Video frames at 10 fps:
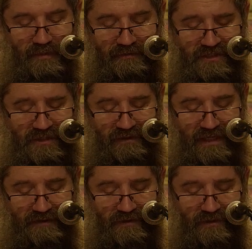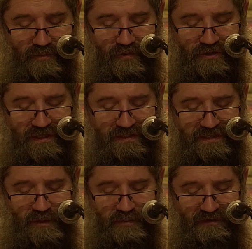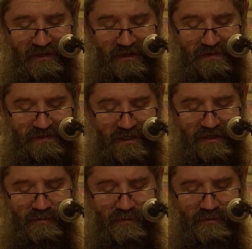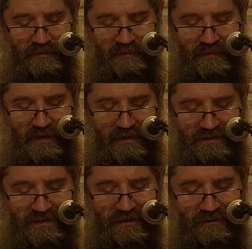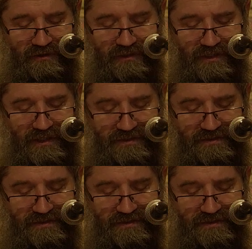I powiedział Dawid do młodzieńca opowiadającego mu, skąd ty